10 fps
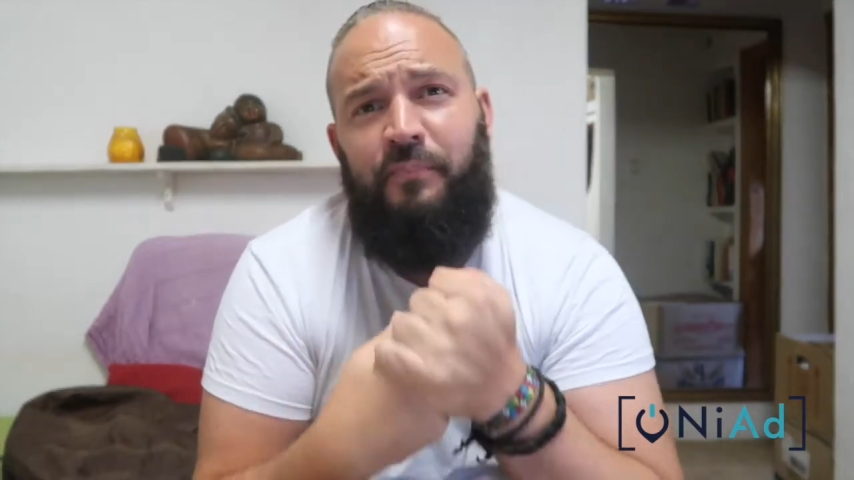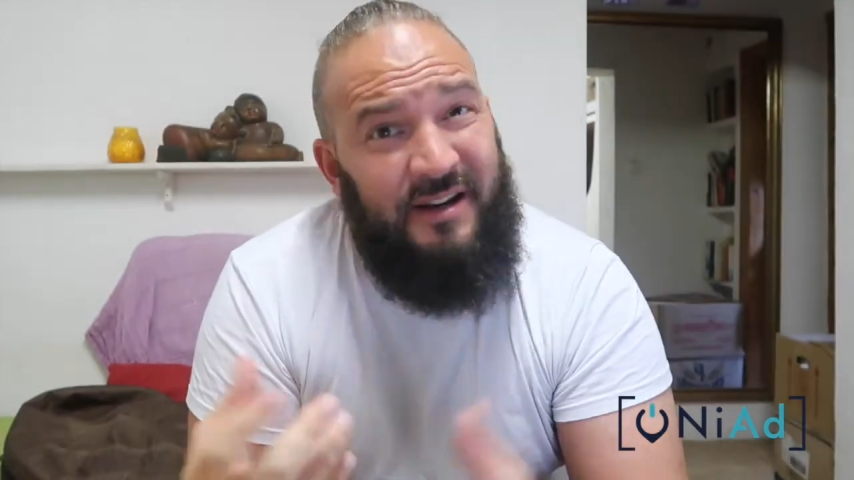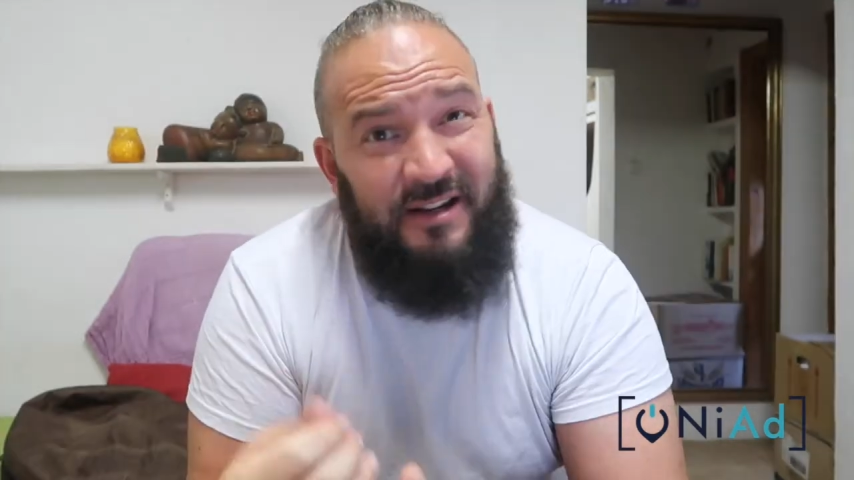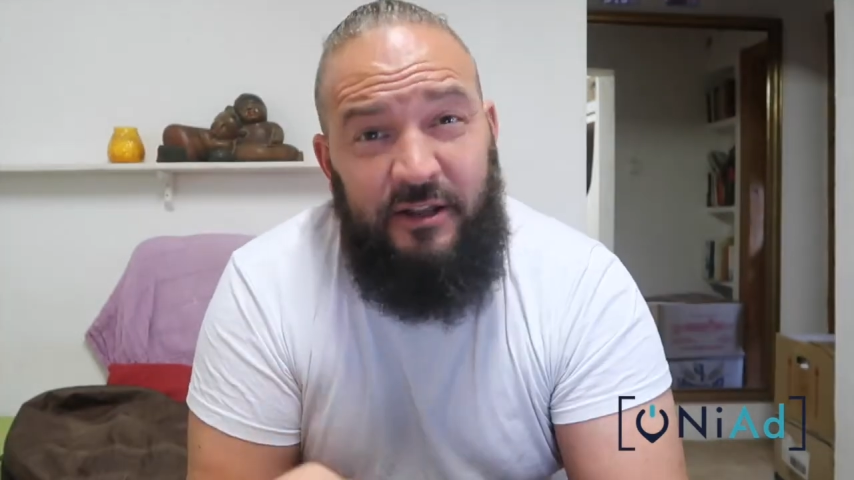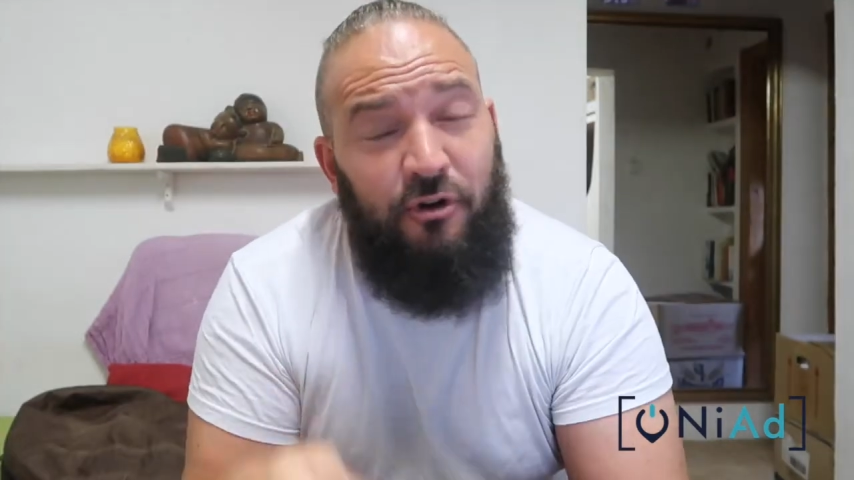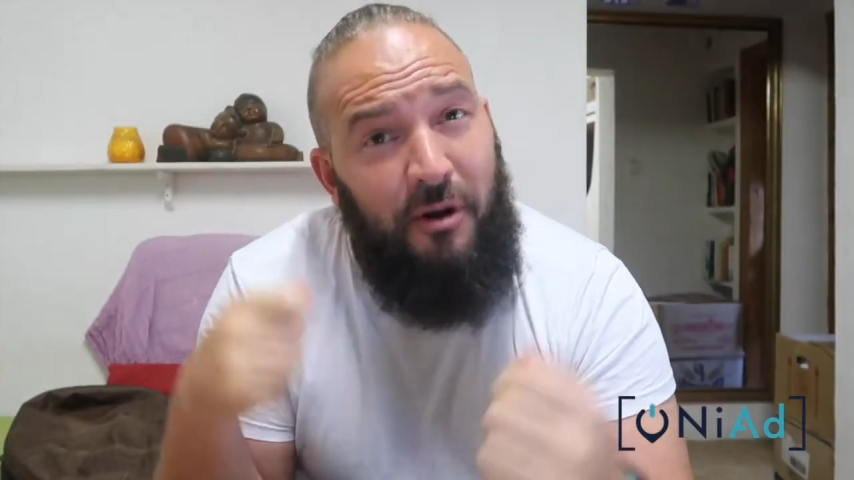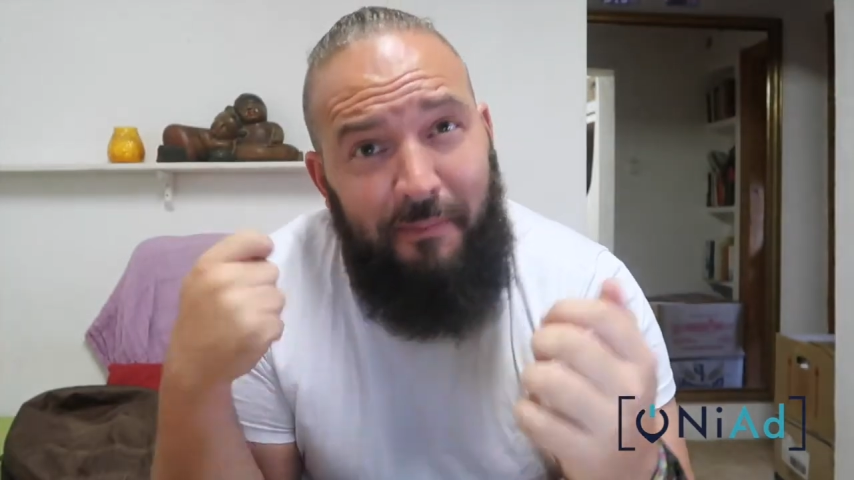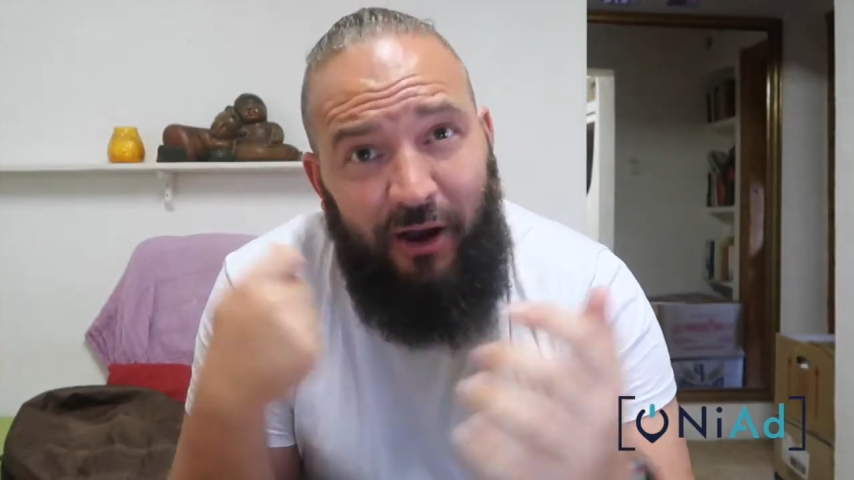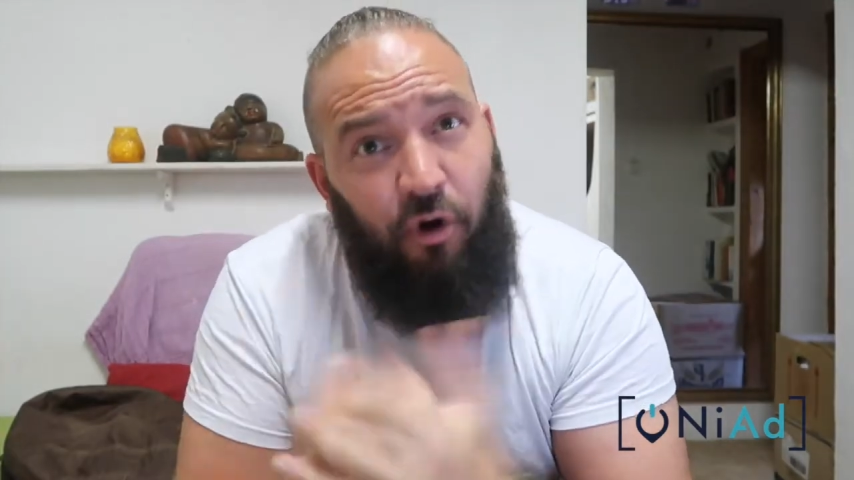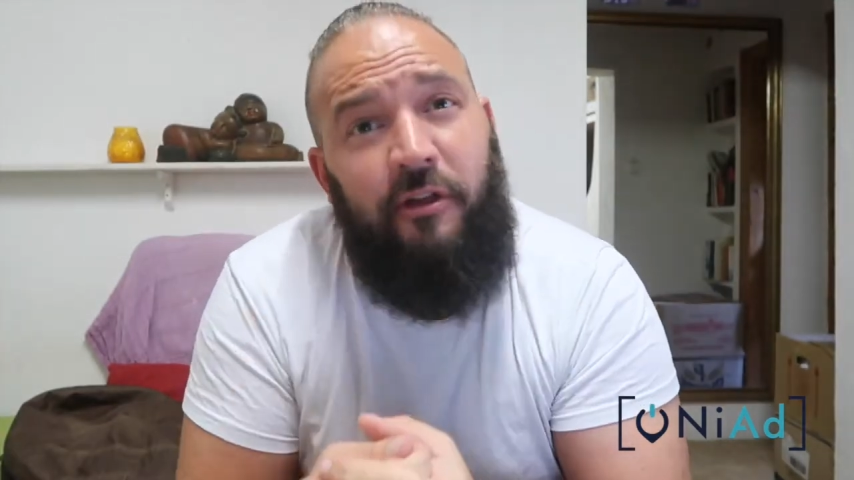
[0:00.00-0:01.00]
es que he sido el
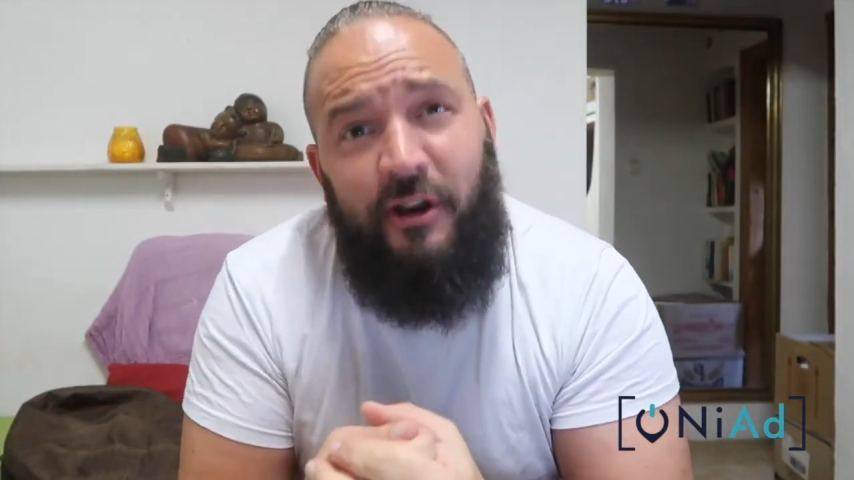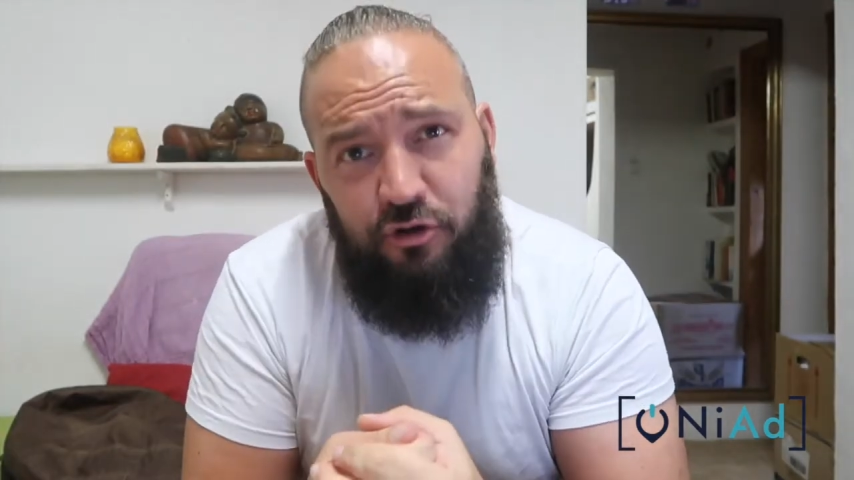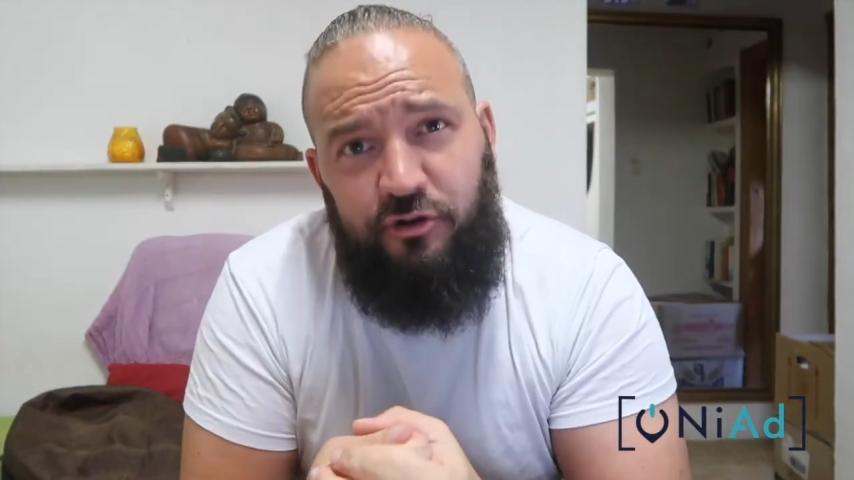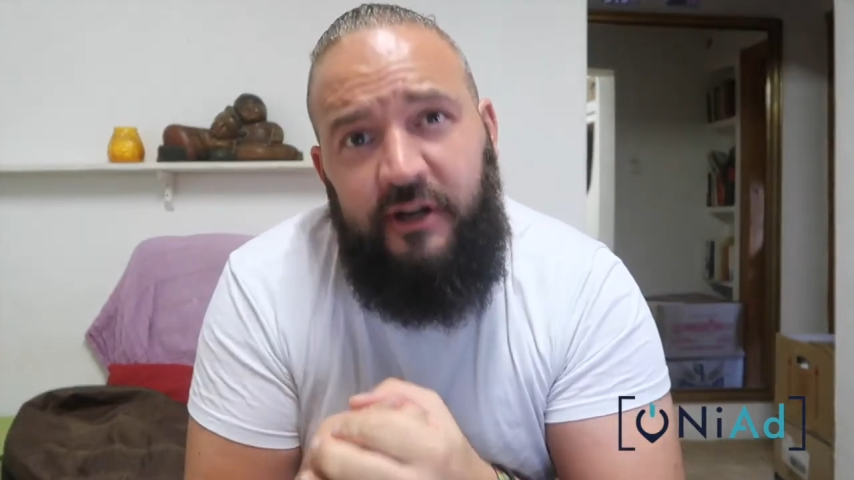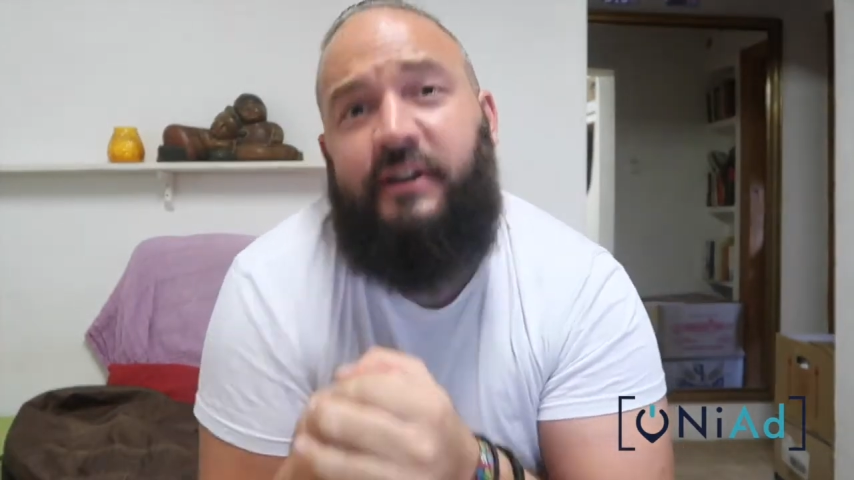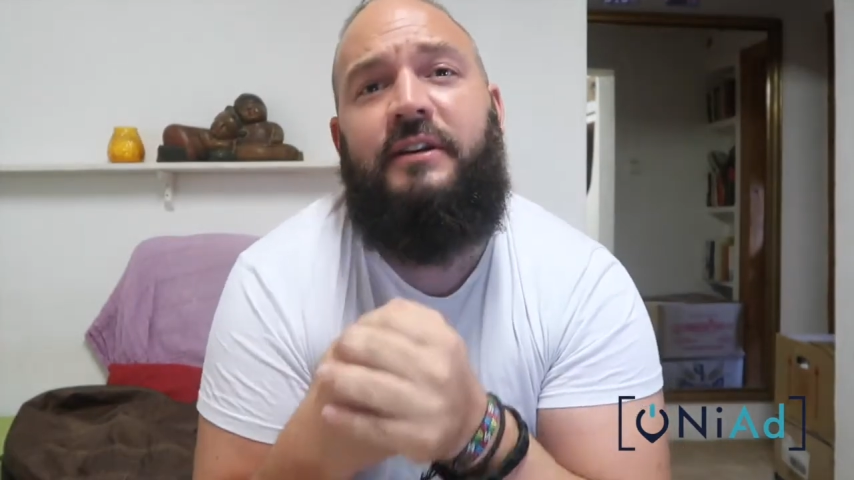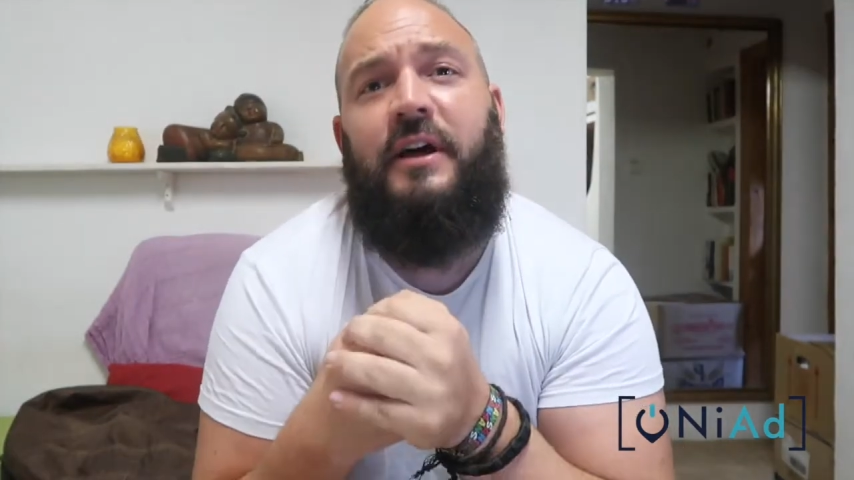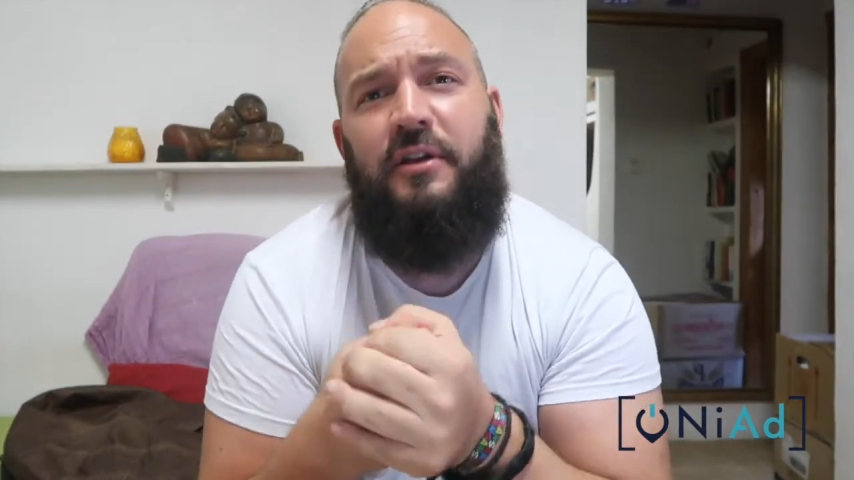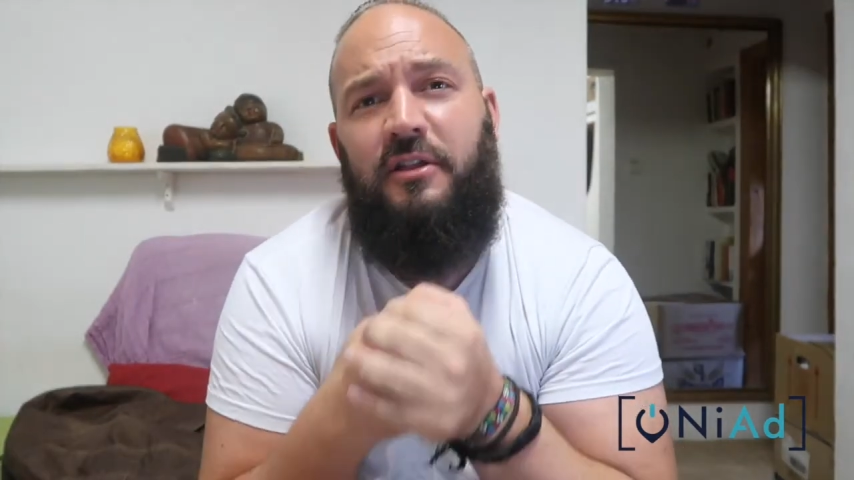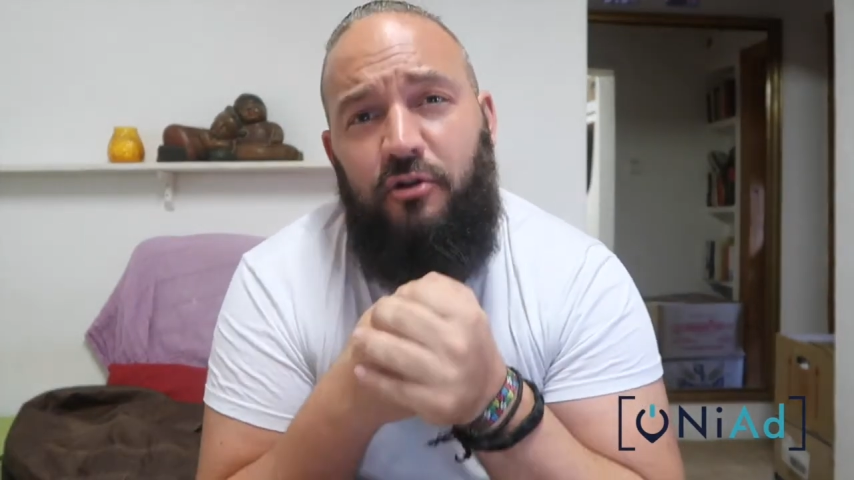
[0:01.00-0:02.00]
mejor de los tres
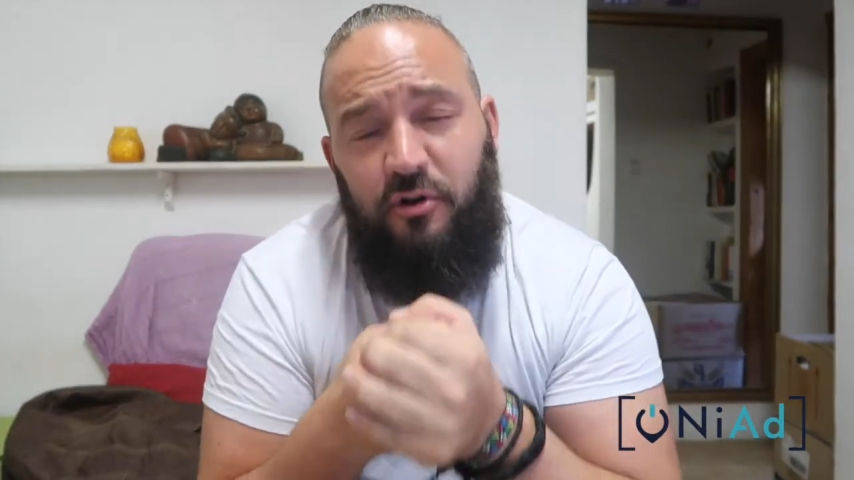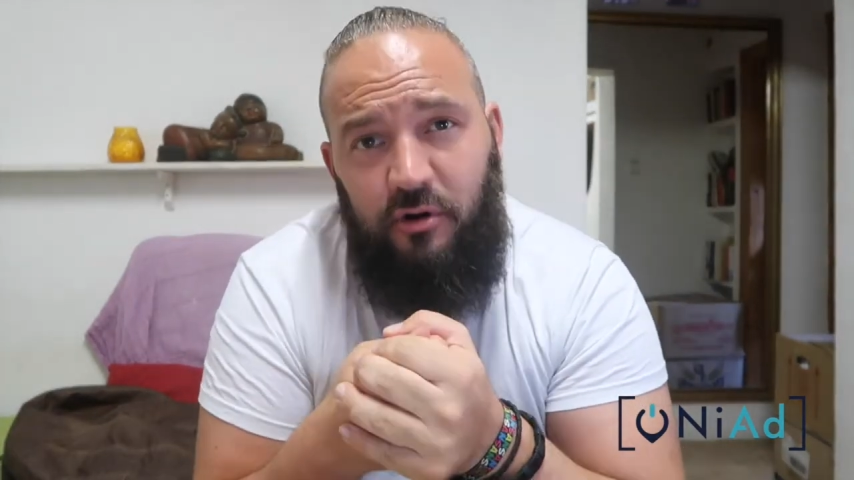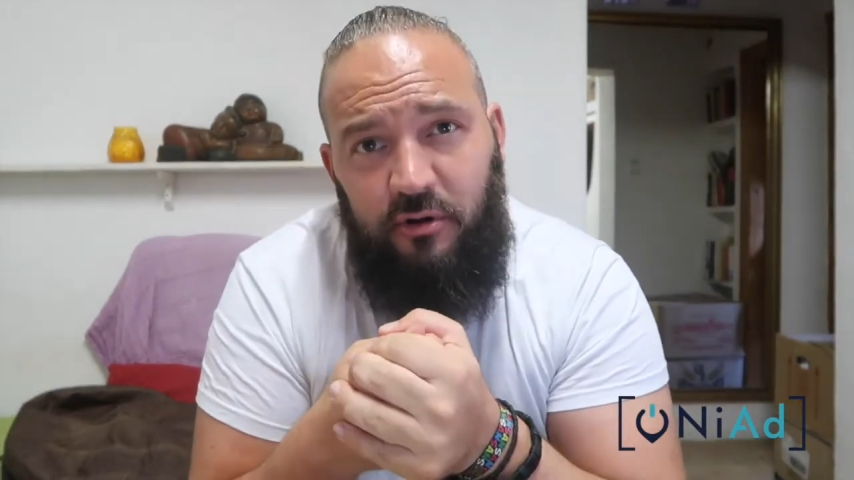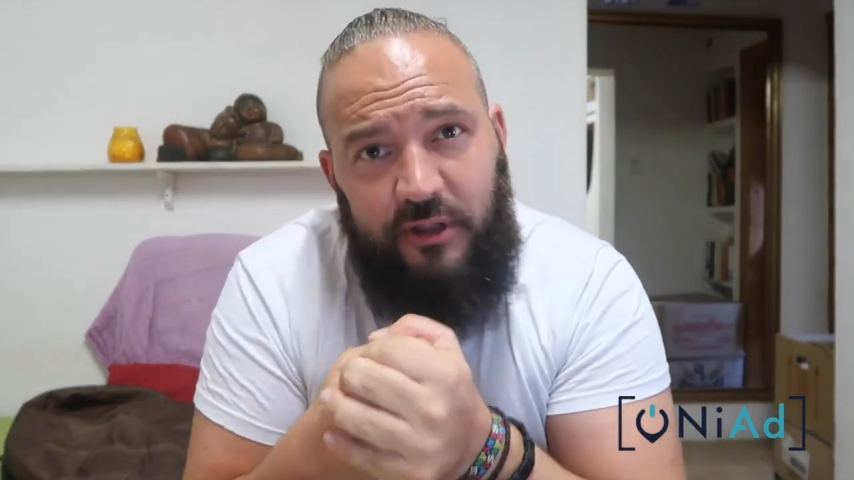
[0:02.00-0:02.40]
haciendo